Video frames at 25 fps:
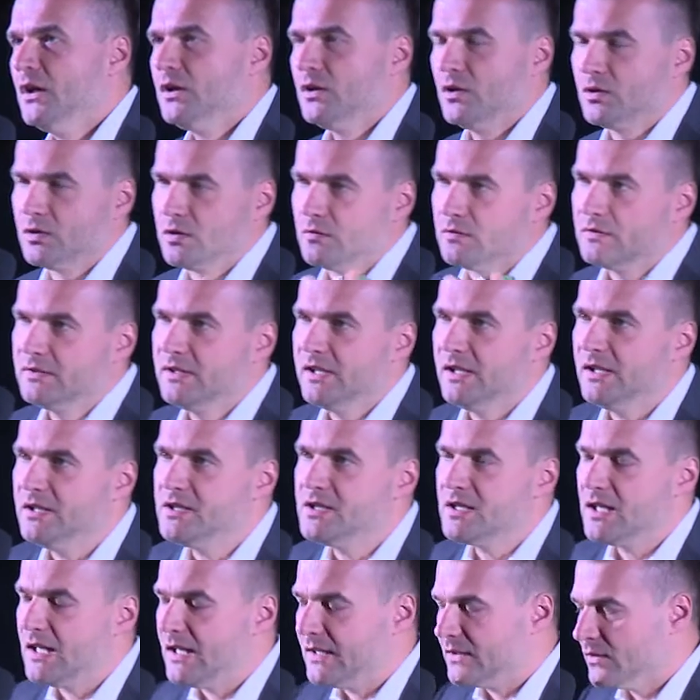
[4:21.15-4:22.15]
To są
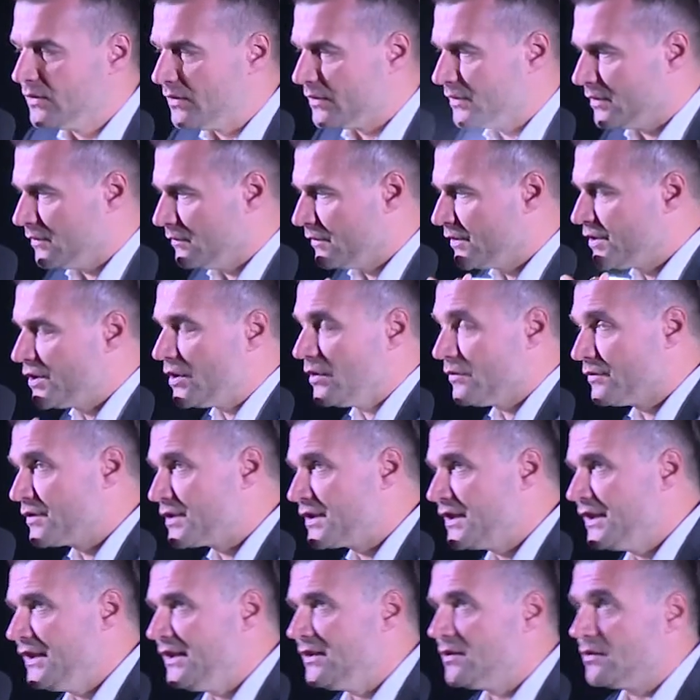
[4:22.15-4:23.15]
zdjęcia, to są
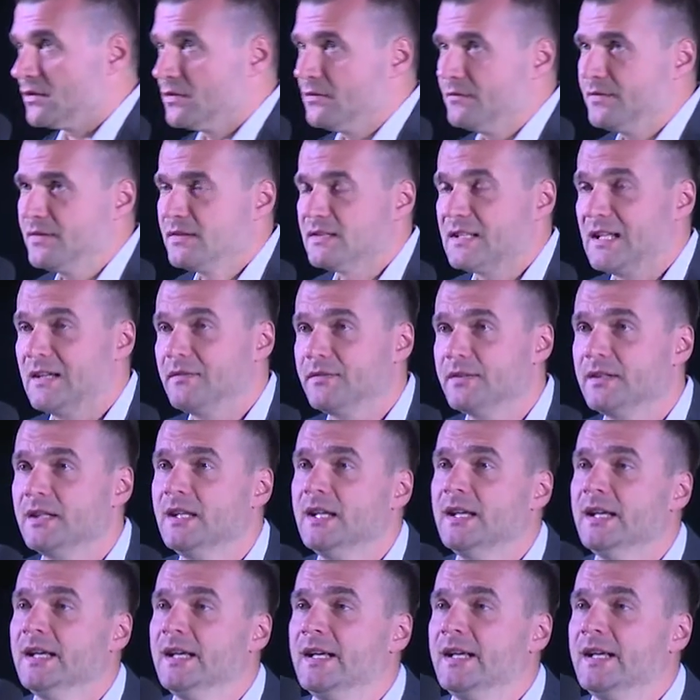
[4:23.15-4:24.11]
książki, to są wystawy.